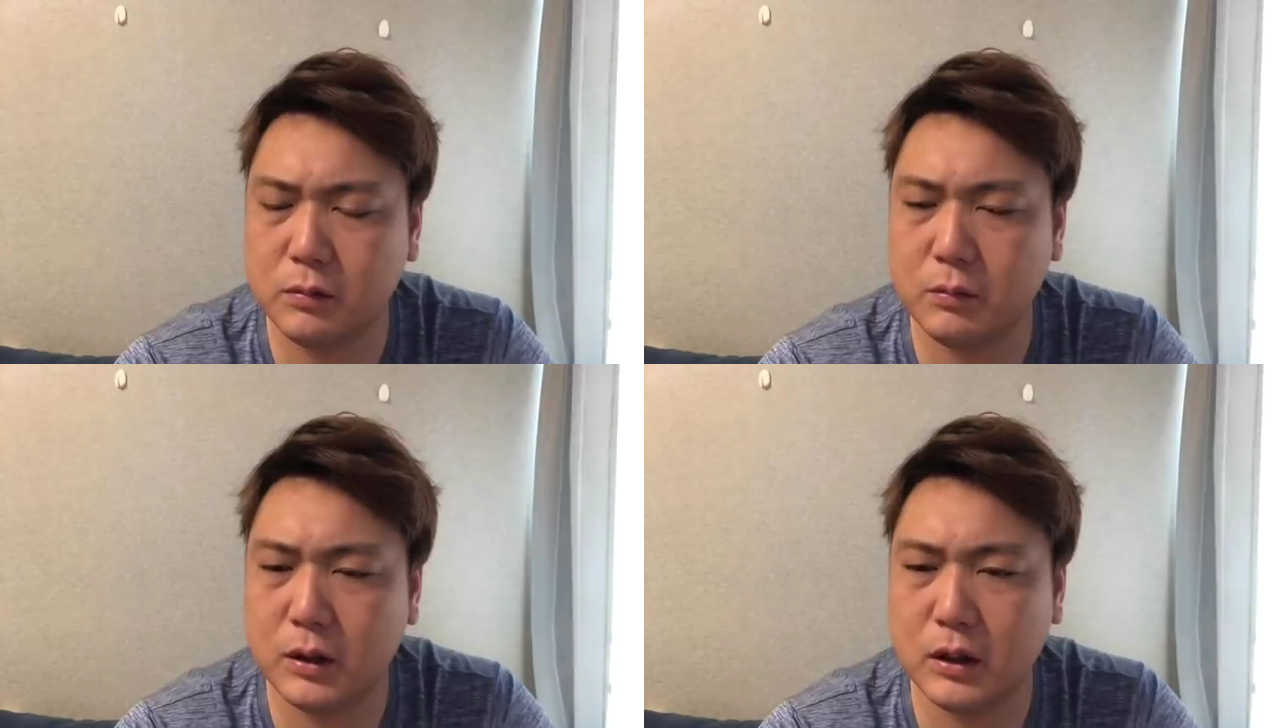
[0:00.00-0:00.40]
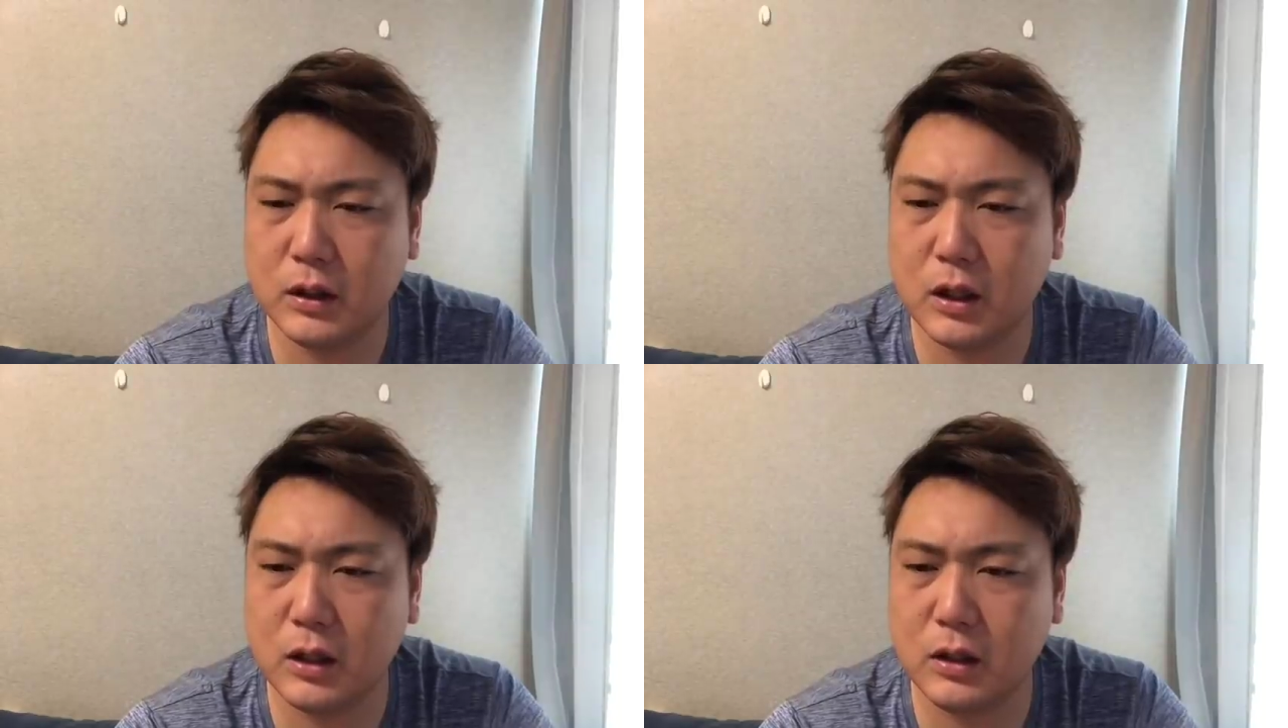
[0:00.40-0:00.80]
まあ、
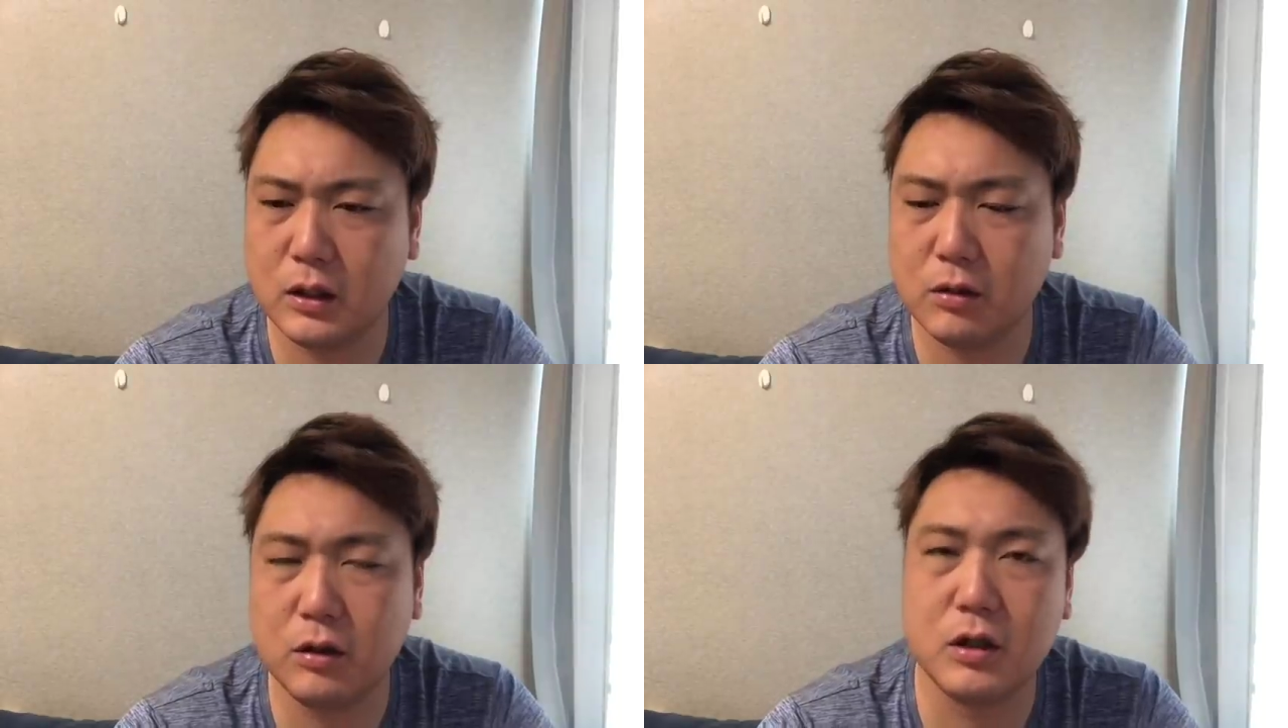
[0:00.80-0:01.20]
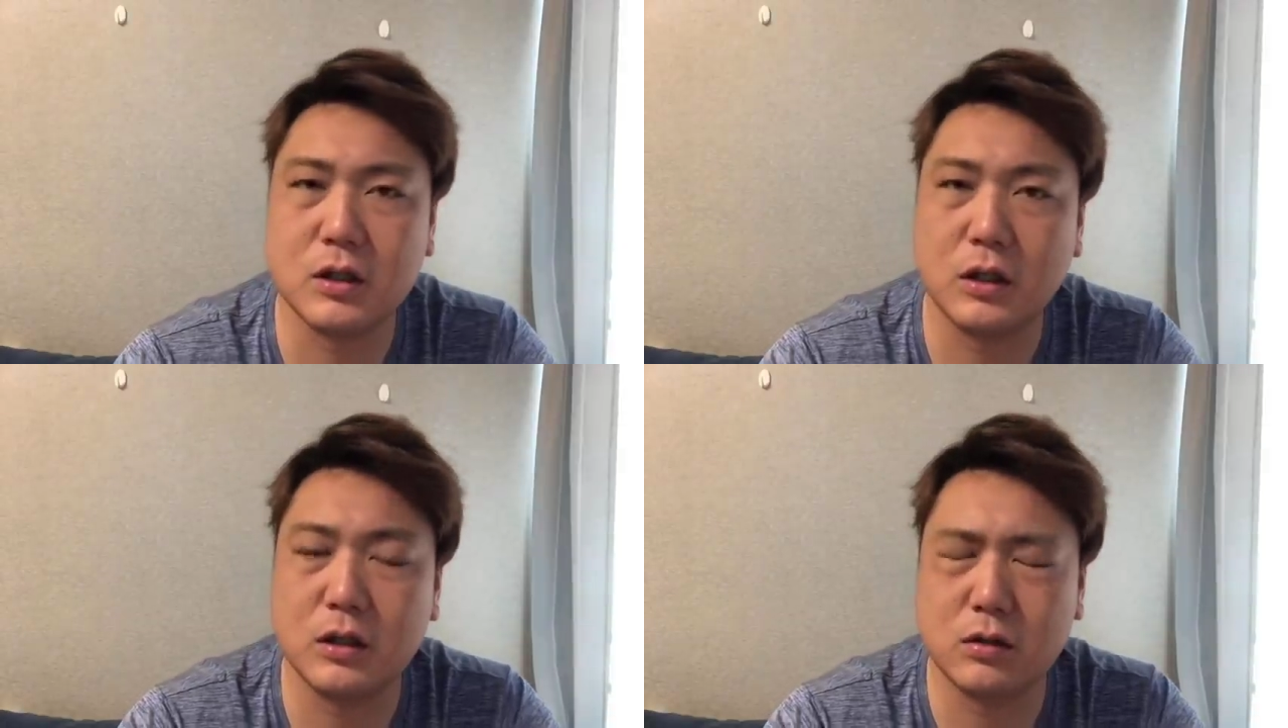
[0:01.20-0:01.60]
なんていうんです
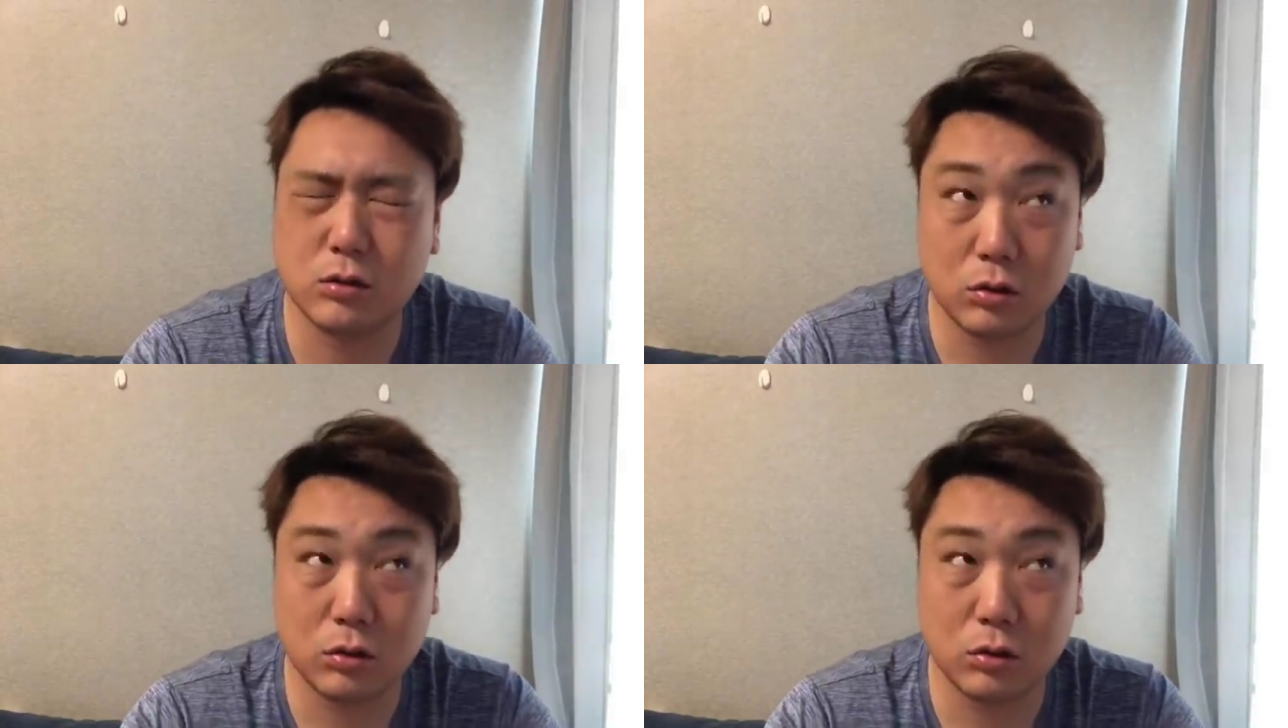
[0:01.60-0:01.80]
かね、そ